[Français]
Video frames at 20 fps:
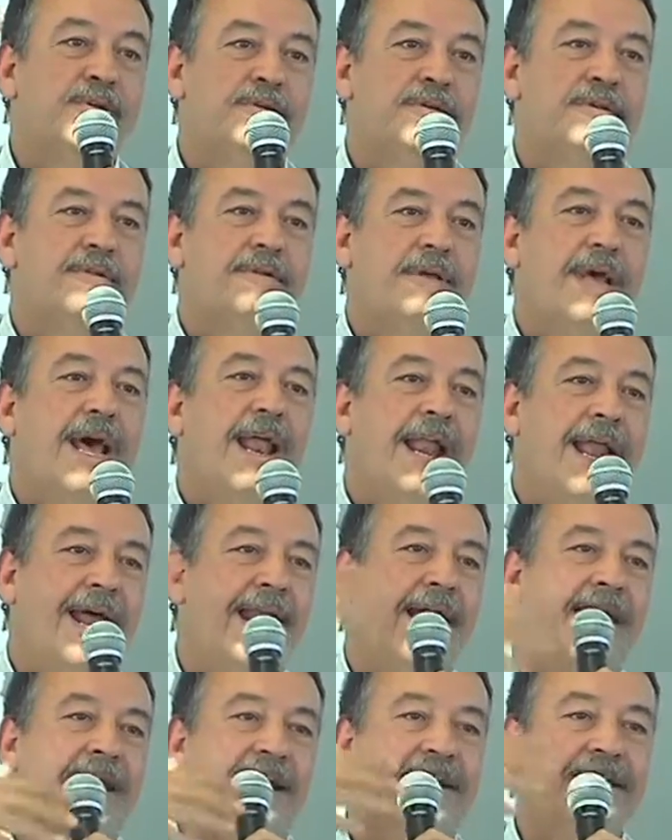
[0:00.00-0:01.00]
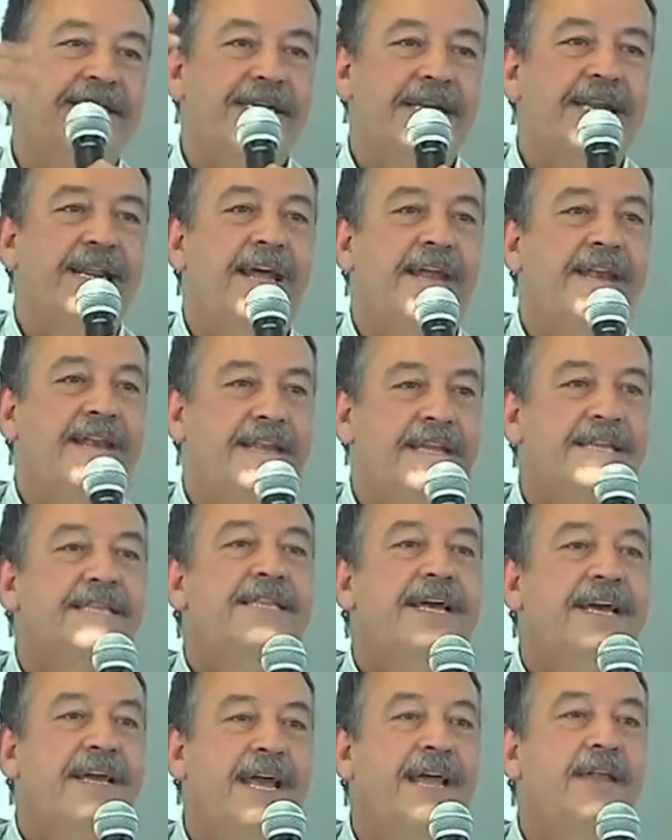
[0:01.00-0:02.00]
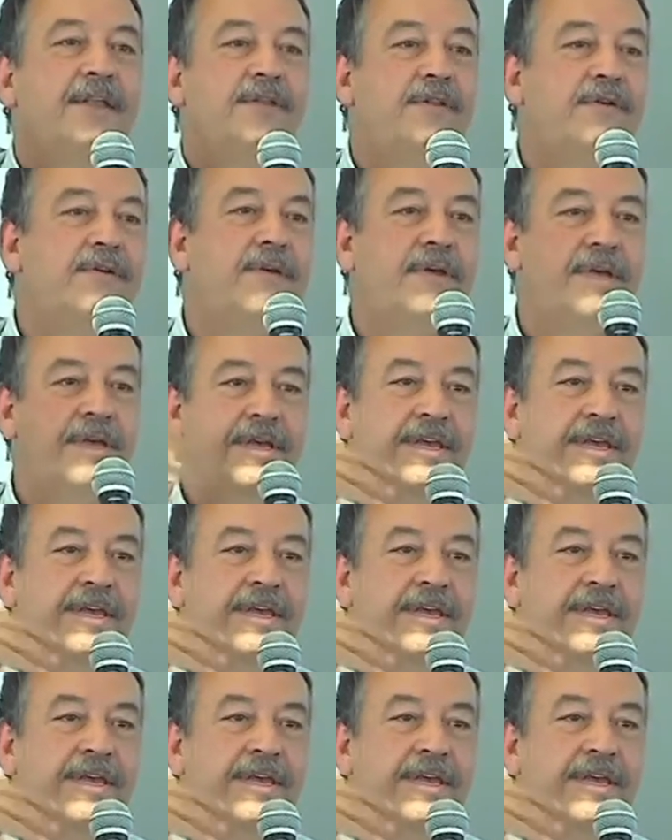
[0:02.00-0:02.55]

C'est vrai, donc euh, ces équipes